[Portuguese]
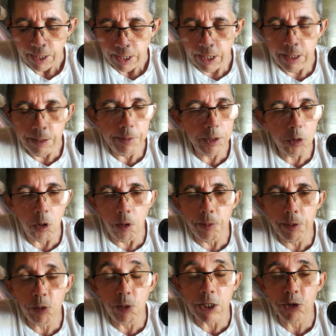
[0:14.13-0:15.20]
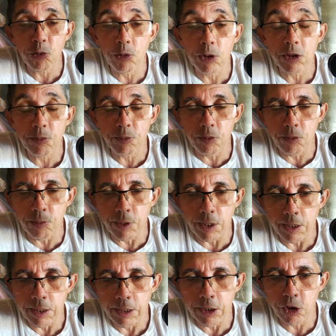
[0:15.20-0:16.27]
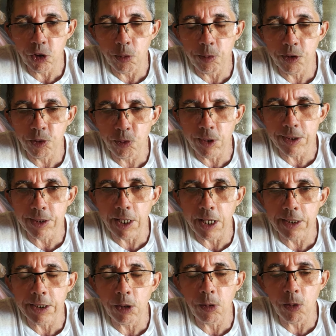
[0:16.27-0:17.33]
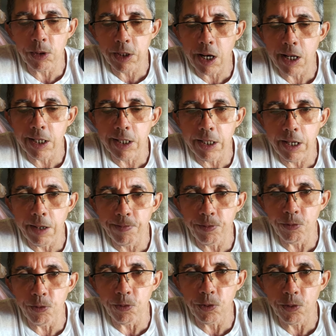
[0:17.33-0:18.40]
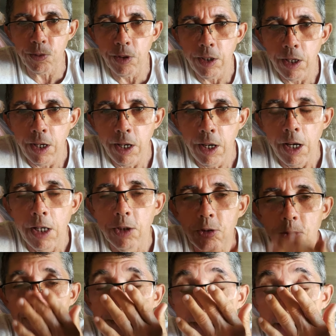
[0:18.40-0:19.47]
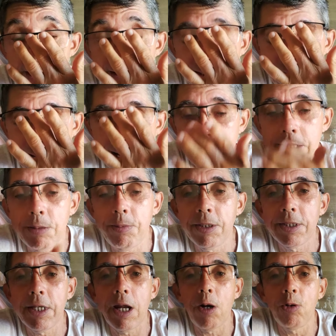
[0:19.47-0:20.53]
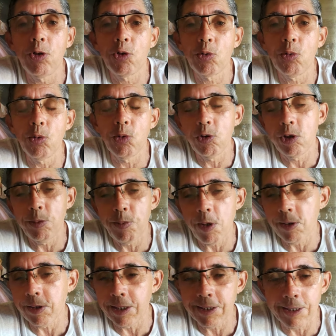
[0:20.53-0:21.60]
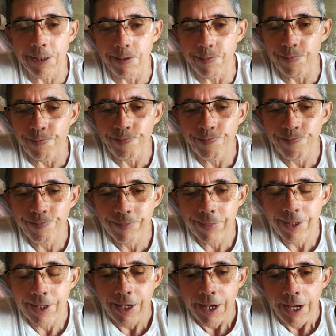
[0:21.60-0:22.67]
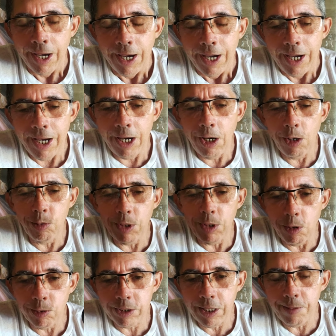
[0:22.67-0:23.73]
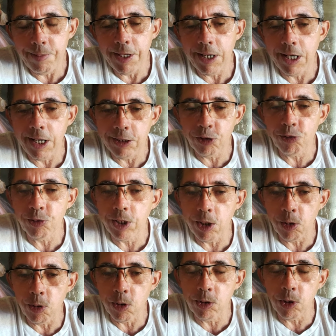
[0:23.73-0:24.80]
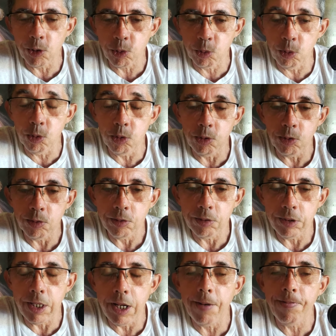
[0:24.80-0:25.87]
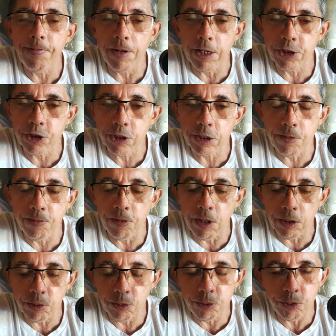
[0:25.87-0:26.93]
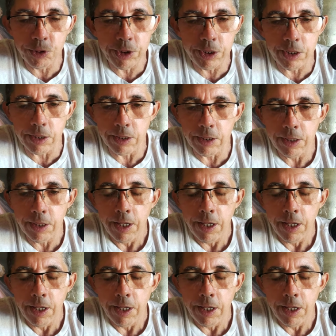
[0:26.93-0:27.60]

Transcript: Ele me cobre com a sua espuma e sob suas asas encontrarei refúgio. Sua fidelidade me será um escudo de proteção. Eu não temereis o terror noturno, nem a flecha que voa à luz do dia,